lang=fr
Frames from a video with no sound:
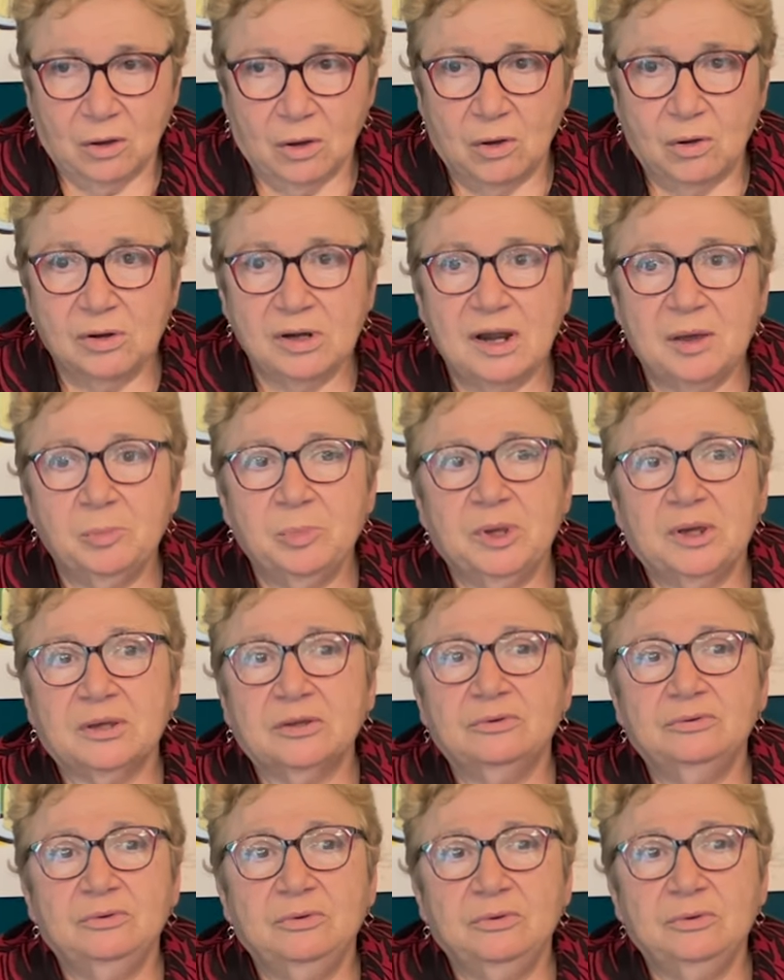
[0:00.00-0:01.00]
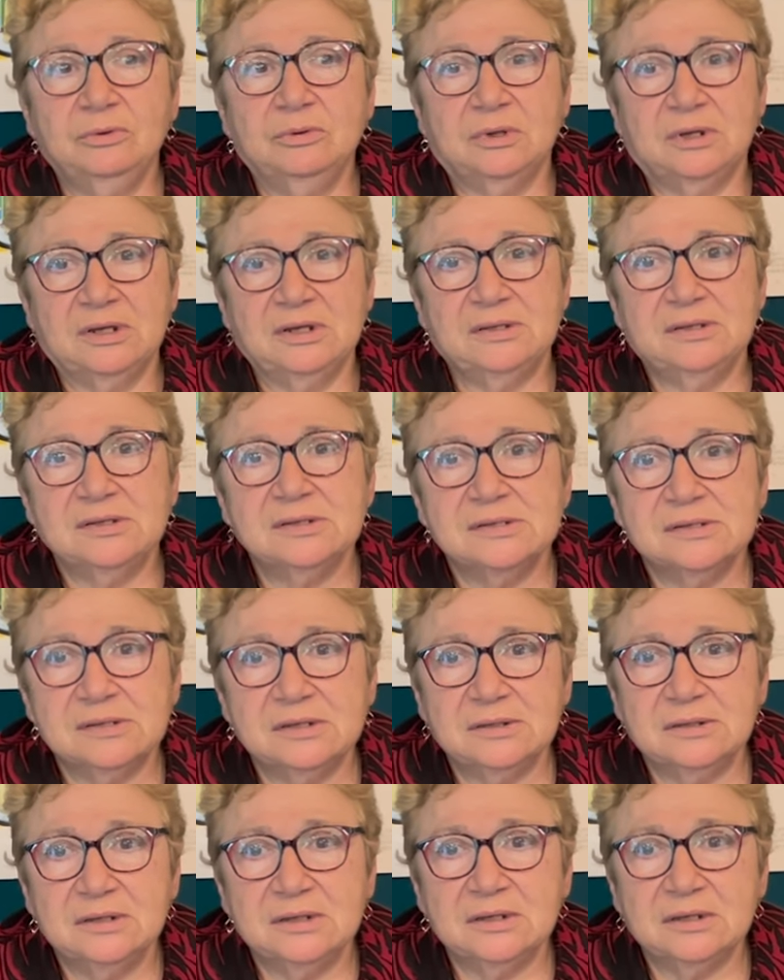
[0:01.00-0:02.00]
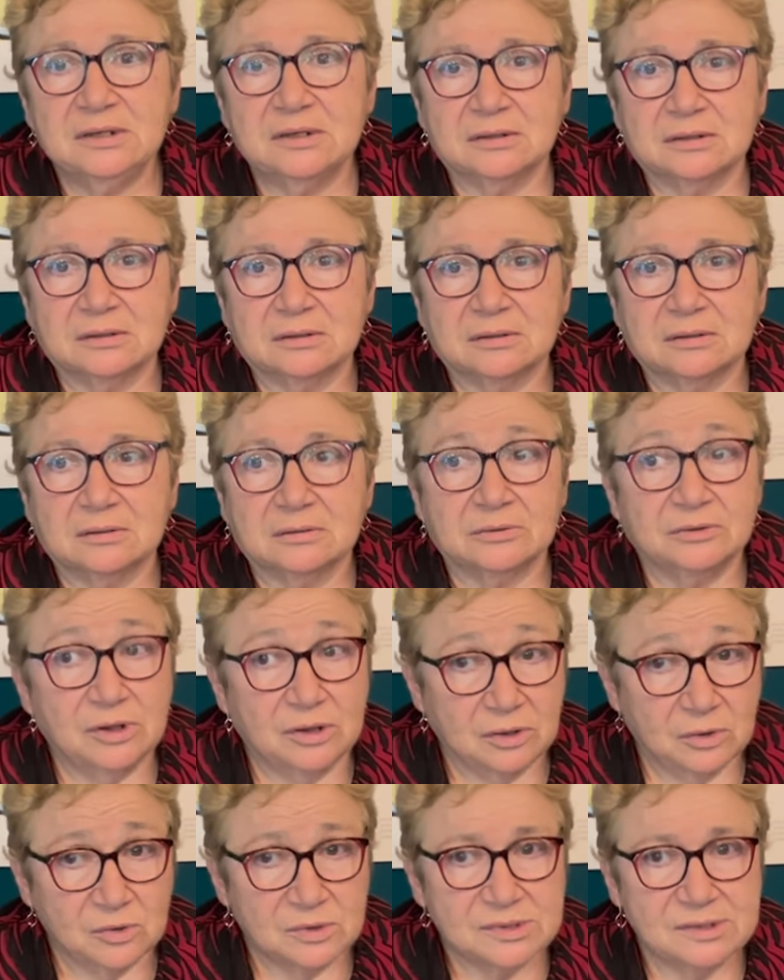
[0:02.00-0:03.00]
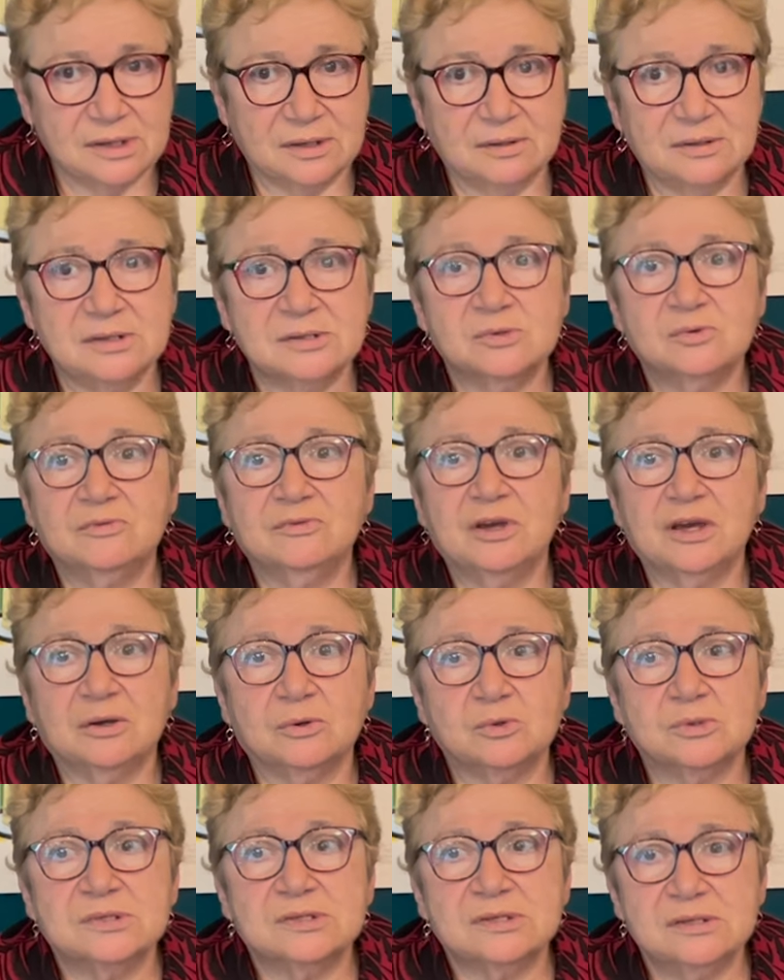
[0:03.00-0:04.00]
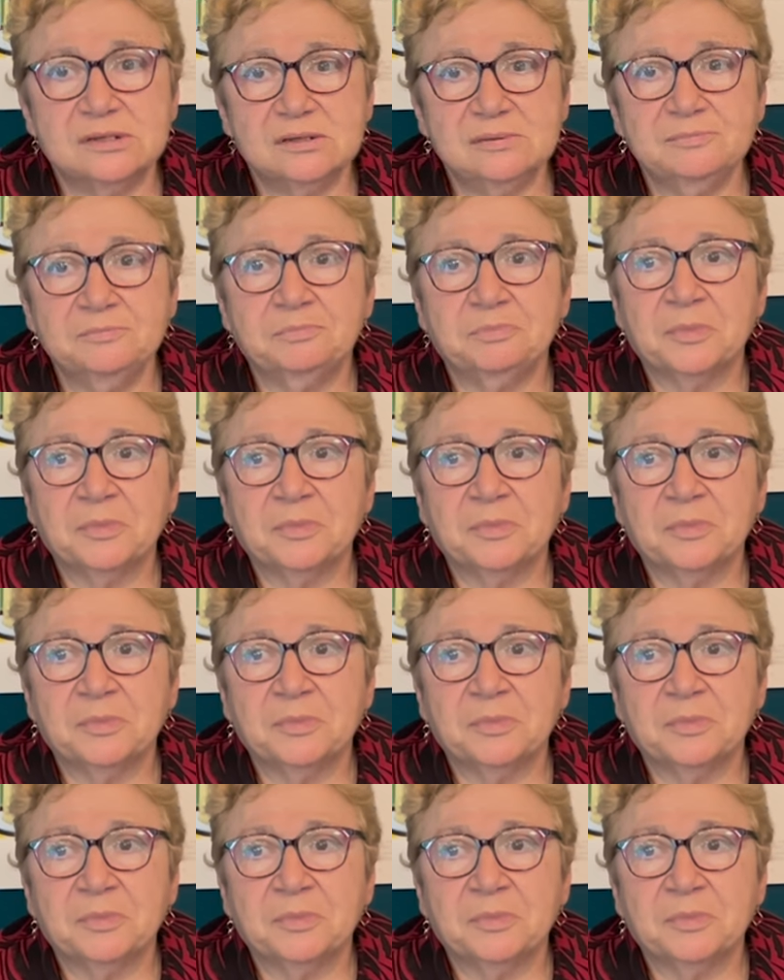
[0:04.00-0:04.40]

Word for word: On l'a perdue, elle est décédée d'un cancer des ovaires aussi.